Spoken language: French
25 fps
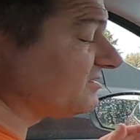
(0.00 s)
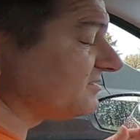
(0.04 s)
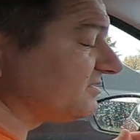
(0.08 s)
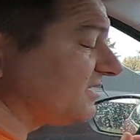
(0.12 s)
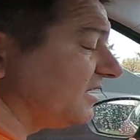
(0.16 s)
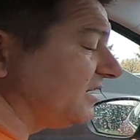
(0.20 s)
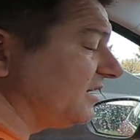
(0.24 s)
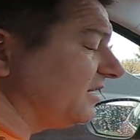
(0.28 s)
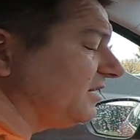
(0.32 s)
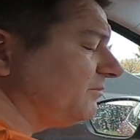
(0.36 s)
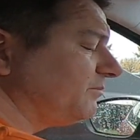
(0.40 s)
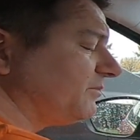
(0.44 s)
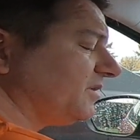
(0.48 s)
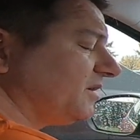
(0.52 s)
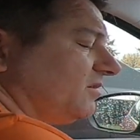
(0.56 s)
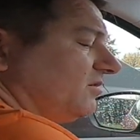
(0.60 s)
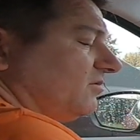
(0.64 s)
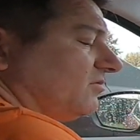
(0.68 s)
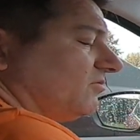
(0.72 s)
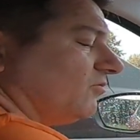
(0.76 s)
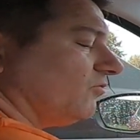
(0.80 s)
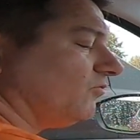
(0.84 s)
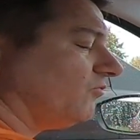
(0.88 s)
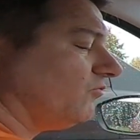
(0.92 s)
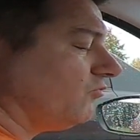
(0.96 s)
installé, mais
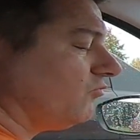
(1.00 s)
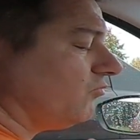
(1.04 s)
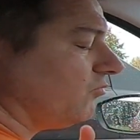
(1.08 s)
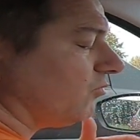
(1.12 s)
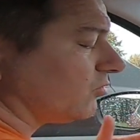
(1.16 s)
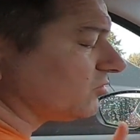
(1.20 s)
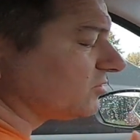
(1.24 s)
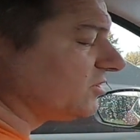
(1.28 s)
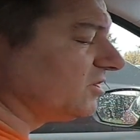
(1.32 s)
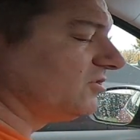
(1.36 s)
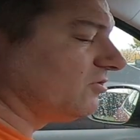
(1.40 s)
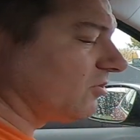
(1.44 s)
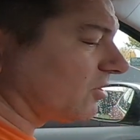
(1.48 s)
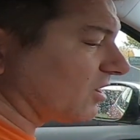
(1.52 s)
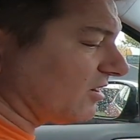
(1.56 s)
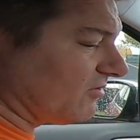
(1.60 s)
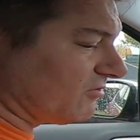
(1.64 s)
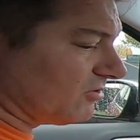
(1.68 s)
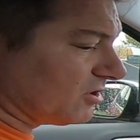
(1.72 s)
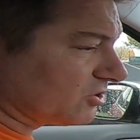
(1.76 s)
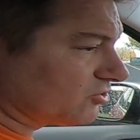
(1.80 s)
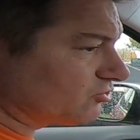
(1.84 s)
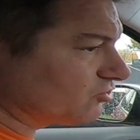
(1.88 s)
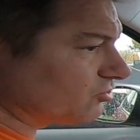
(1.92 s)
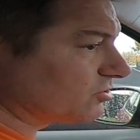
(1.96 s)
vous montez dans la
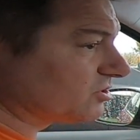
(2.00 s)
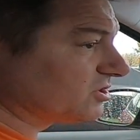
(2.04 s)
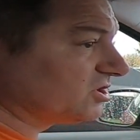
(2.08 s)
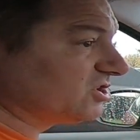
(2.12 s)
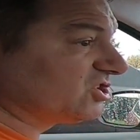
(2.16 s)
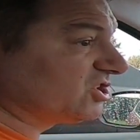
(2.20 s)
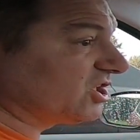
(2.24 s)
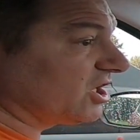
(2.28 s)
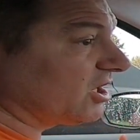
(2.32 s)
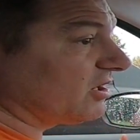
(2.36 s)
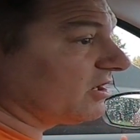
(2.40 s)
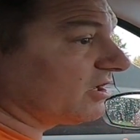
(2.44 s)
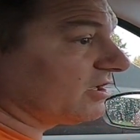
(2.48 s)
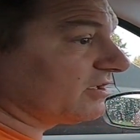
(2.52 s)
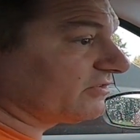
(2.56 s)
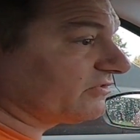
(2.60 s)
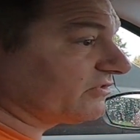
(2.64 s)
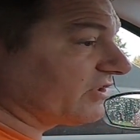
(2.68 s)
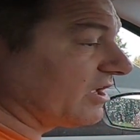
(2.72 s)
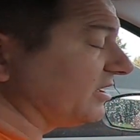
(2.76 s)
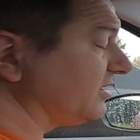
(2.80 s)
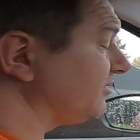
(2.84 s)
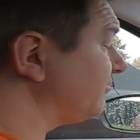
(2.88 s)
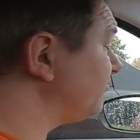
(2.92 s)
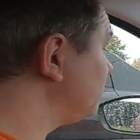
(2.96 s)
voiture. Déjà,
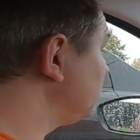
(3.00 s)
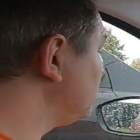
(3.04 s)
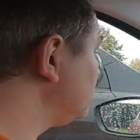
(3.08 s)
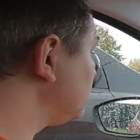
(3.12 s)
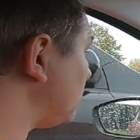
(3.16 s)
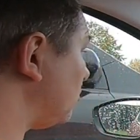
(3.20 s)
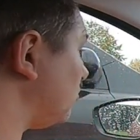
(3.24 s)
installez-vous